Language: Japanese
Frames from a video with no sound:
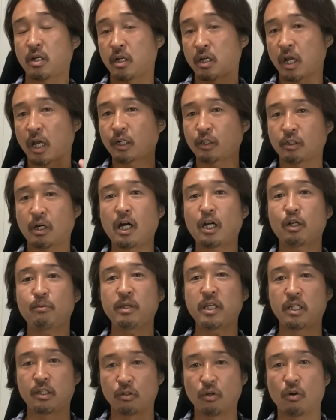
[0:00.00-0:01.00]
F、r
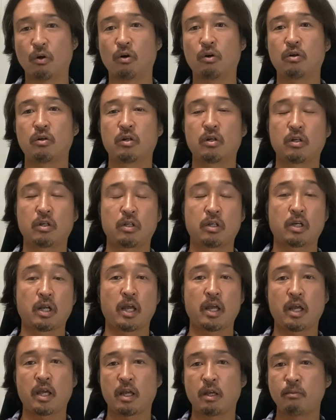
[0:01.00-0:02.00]
b の、
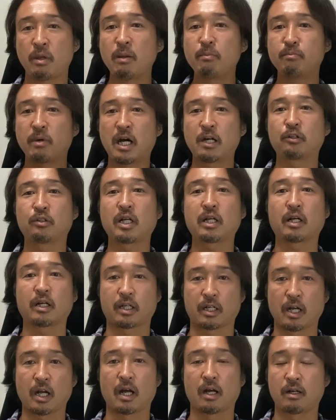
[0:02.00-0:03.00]
えメンバーの中
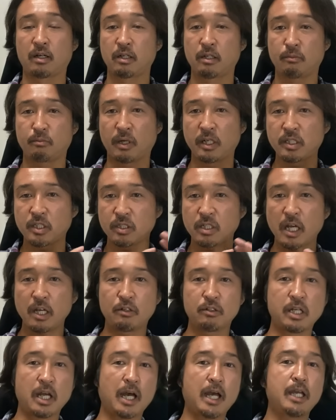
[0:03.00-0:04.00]
から、ま
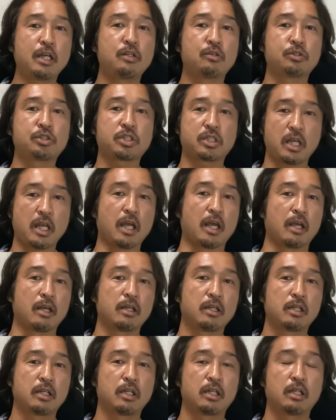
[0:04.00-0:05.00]
イスラエルに配慮して、
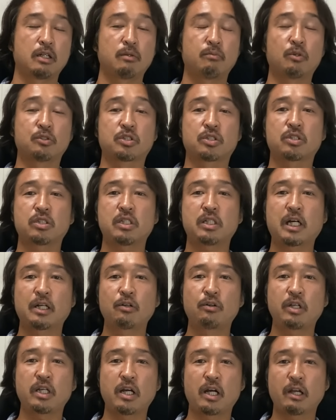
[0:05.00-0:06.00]
もう追加
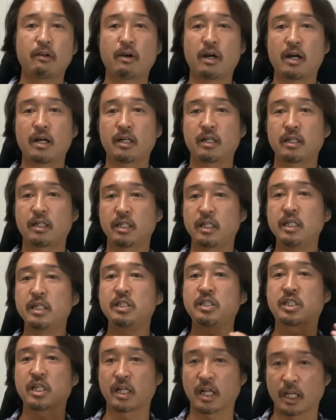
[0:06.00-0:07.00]
の利上げはいい
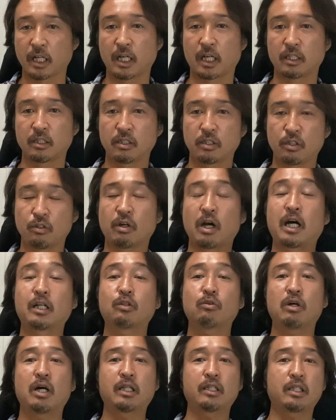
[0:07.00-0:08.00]
んじゃないかっていう
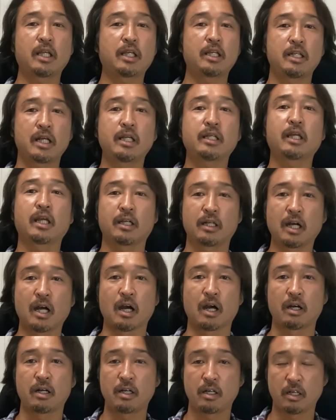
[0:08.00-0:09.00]
ハト派的な意見
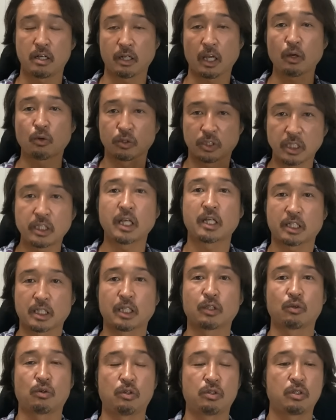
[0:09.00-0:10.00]
が結構出てき
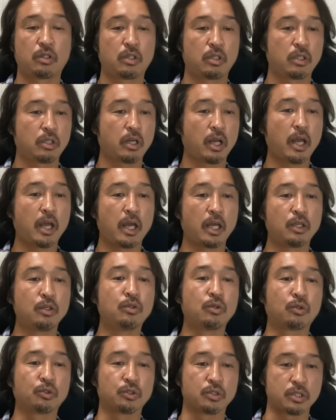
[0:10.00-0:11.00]
たと、えー、い
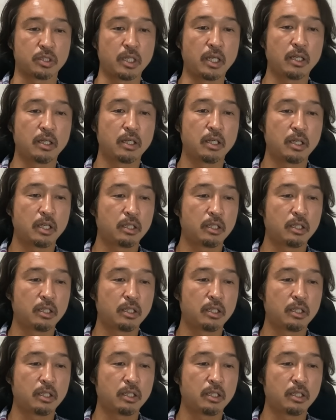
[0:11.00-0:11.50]
うことですね。